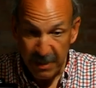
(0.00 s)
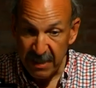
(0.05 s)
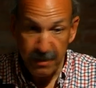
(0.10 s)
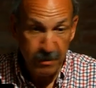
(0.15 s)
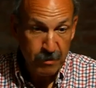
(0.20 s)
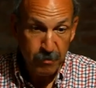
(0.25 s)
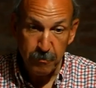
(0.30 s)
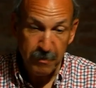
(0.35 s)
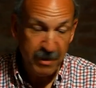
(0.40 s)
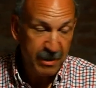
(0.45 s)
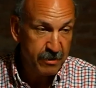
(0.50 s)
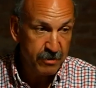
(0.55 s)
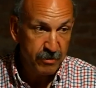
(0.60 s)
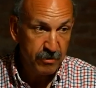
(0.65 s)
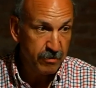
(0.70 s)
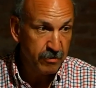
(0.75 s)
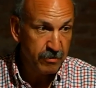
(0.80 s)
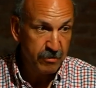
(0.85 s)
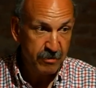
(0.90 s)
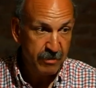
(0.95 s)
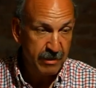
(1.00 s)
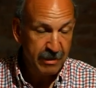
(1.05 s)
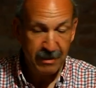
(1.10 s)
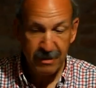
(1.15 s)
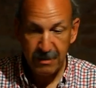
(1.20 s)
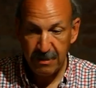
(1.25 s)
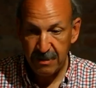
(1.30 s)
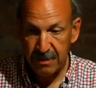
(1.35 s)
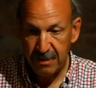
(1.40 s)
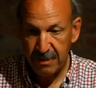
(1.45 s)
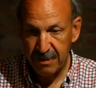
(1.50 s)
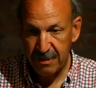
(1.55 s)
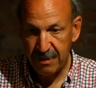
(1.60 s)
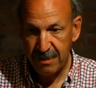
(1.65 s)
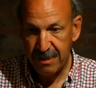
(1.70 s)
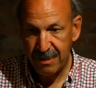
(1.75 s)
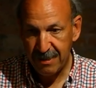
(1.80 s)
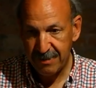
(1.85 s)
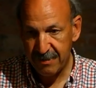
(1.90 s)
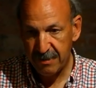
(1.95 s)
principales comercios, este,
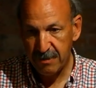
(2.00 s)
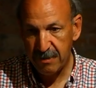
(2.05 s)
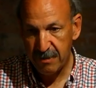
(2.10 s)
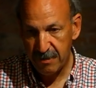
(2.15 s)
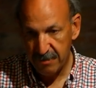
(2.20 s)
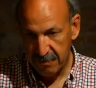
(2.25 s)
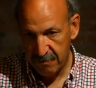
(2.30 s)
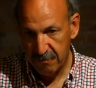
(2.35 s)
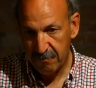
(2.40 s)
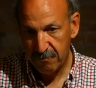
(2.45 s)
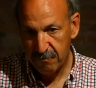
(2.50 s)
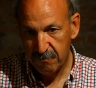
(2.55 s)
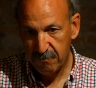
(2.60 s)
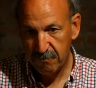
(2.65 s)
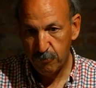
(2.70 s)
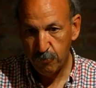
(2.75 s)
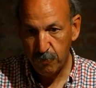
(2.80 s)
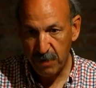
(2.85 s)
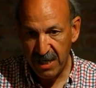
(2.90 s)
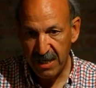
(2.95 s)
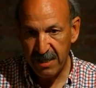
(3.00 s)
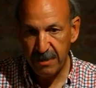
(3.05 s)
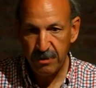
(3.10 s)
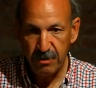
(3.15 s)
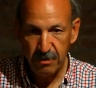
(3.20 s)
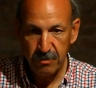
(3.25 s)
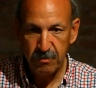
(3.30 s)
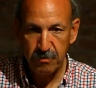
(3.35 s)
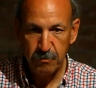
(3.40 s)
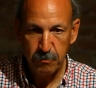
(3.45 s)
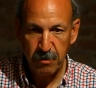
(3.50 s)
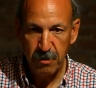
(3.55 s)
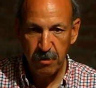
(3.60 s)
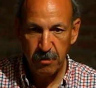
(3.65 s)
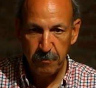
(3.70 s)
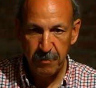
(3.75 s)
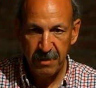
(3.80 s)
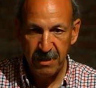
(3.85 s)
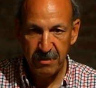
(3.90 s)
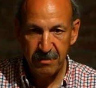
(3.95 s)
desde hace un año
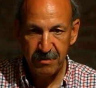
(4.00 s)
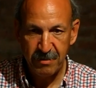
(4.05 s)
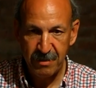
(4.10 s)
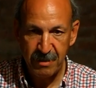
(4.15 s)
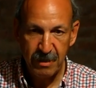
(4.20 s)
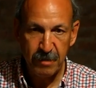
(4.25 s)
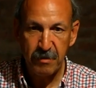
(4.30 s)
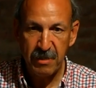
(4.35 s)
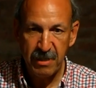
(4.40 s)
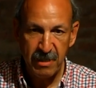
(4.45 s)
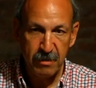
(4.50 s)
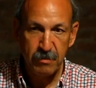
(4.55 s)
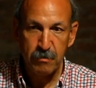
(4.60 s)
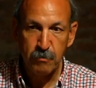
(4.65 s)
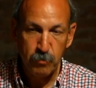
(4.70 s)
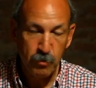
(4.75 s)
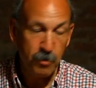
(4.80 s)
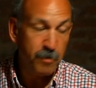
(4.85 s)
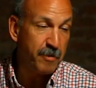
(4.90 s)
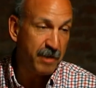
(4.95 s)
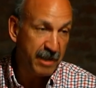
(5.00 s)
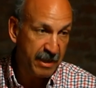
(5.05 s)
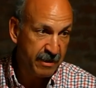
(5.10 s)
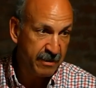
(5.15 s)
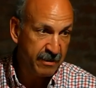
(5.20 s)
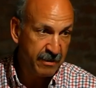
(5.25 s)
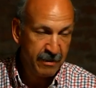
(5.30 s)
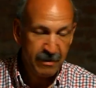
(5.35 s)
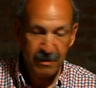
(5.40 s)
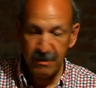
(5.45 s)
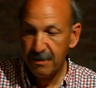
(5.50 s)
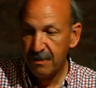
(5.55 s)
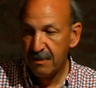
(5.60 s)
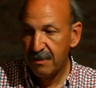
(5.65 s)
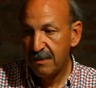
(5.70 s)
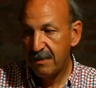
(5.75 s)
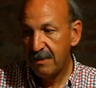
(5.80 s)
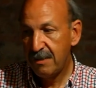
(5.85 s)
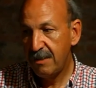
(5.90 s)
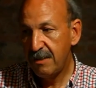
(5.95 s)
por lo menos, y trabajando muy bien
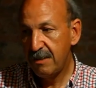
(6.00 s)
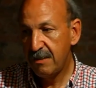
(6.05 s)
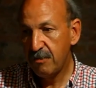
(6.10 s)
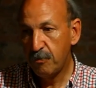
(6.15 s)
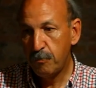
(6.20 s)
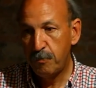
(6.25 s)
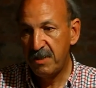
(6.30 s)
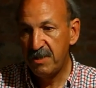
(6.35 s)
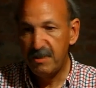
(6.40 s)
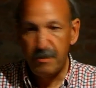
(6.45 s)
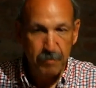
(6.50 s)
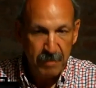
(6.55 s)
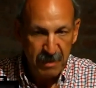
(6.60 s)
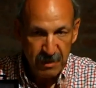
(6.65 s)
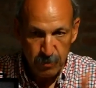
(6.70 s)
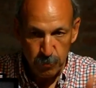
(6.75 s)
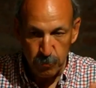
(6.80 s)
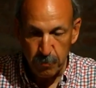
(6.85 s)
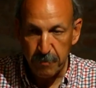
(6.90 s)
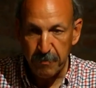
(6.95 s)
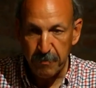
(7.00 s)
en los principales